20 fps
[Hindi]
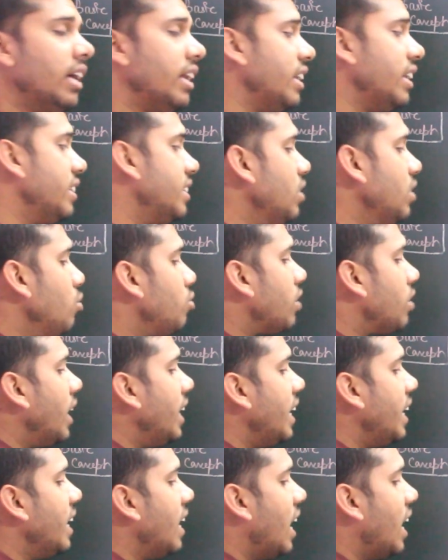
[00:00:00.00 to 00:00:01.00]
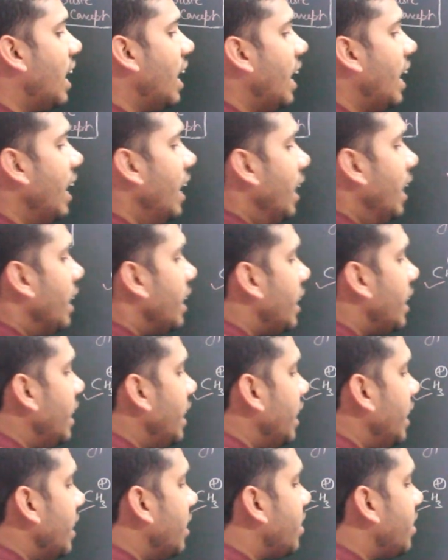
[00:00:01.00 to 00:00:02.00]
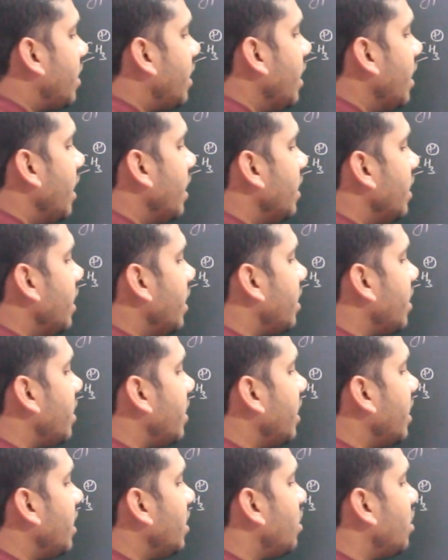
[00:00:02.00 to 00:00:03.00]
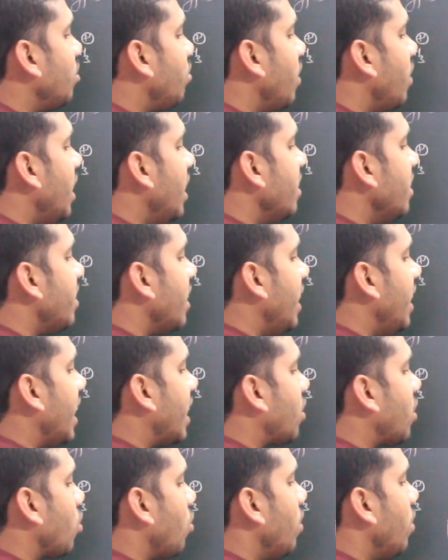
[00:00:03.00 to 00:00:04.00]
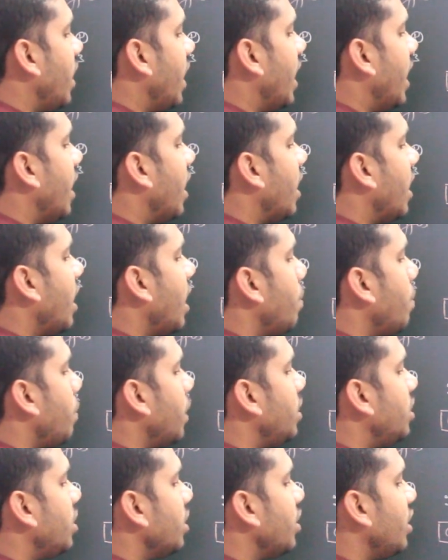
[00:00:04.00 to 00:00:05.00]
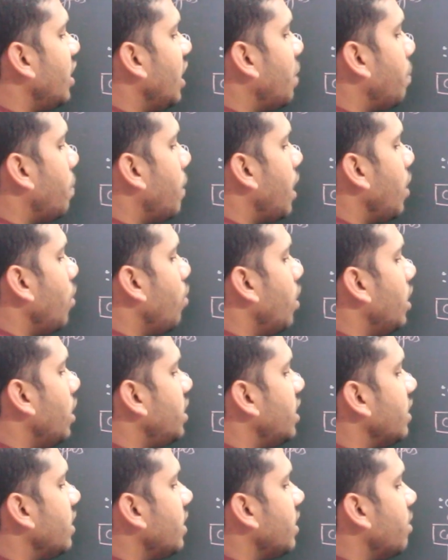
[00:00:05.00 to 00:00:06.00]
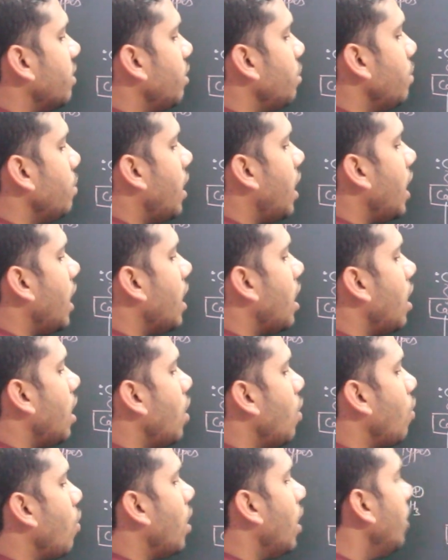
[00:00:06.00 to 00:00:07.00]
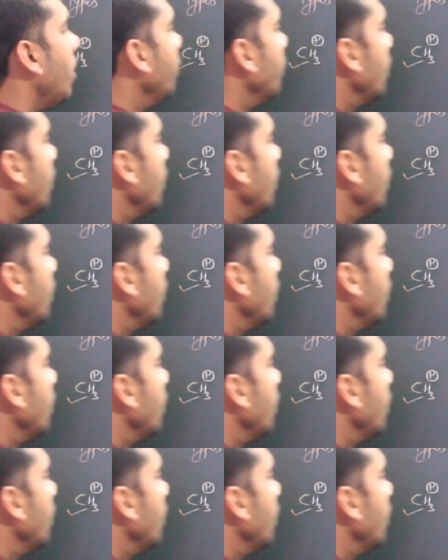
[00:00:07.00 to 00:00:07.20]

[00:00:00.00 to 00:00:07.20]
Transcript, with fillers: रीजन उसका ये रहा है कि इसके अंदर सिक्स वैलेंस इलेक्ट्रॉन है अगर आप अच्छे से देख पा पा रहे हो अच्छे से समझ में आ रहा होगा